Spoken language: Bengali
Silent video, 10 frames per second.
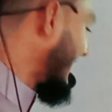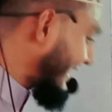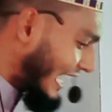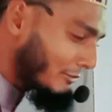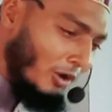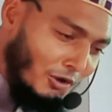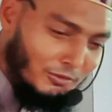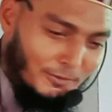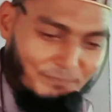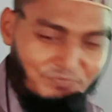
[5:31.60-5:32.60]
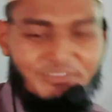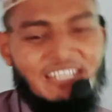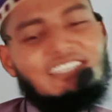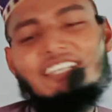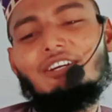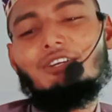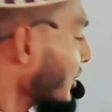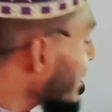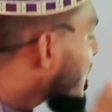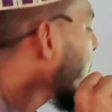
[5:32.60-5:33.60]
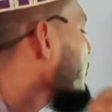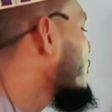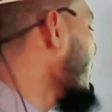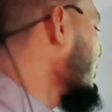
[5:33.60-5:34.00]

নেতা এবং নেত্রীগণ এই সমস্ত